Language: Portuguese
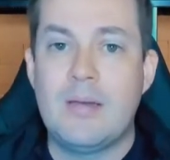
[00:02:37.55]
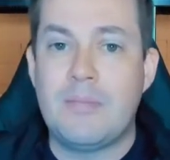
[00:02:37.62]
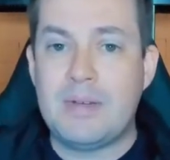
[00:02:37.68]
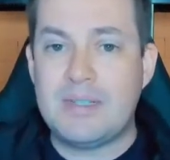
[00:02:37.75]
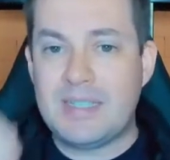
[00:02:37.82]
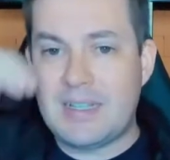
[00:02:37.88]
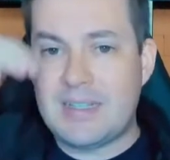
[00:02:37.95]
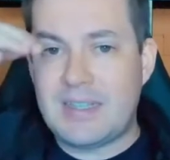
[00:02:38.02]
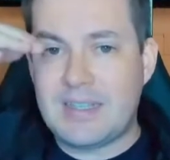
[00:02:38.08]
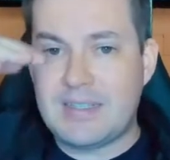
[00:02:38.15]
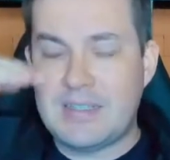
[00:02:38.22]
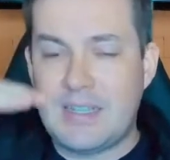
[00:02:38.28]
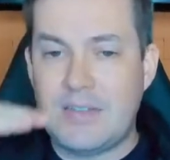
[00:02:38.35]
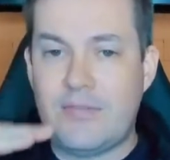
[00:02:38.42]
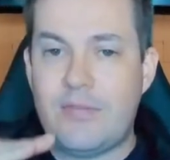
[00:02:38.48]
mas ela está
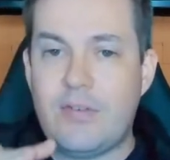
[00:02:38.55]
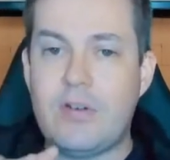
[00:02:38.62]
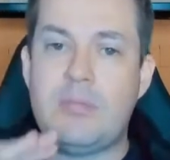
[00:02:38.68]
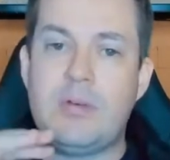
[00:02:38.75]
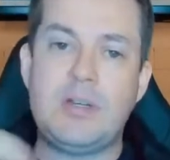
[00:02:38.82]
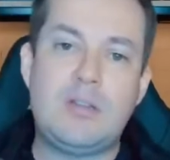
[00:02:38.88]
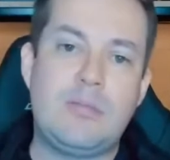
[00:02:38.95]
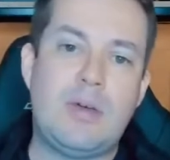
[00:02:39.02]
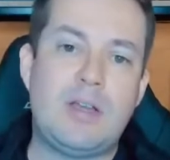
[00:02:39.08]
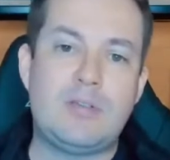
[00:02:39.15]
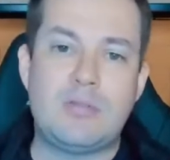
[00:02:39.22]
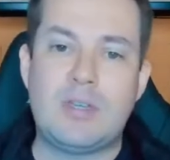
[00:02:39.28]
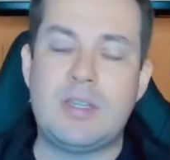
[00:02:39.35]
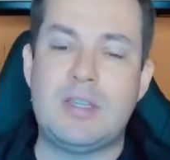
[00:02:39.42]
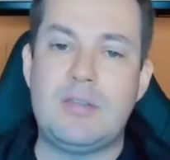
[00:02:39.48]
se deformando mais
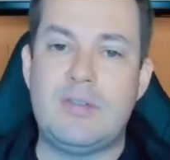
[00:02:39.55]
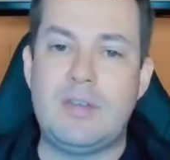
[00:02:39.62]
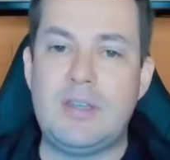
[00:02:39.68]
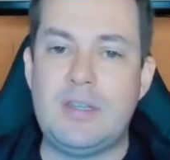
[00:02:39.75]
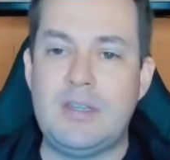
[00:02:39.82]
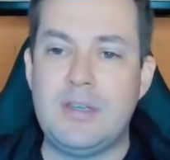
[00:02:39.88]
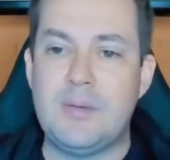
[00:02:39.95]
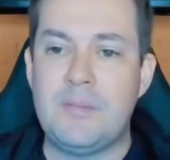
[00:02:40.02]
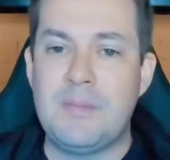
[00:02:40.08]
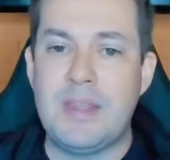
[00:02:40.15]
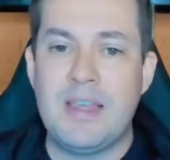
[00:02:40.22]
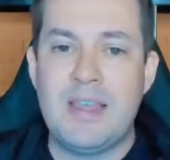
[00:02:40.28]
do que deveria.